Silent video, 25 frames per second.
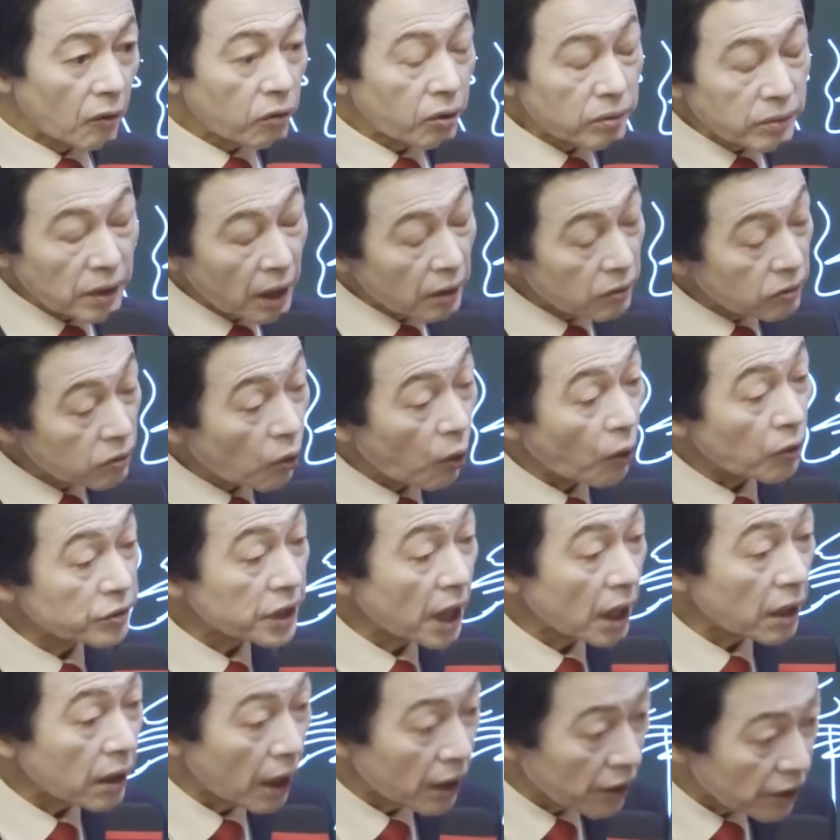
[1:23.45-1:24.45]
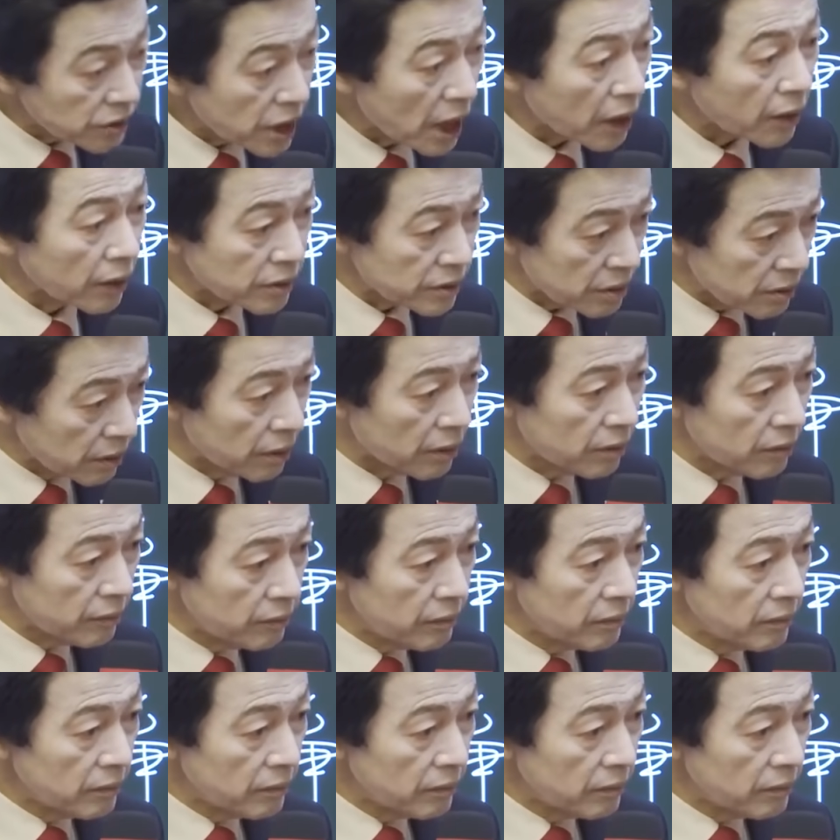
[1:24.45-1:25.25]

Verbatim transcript: 그럼 내가 공장 가게 생겼어.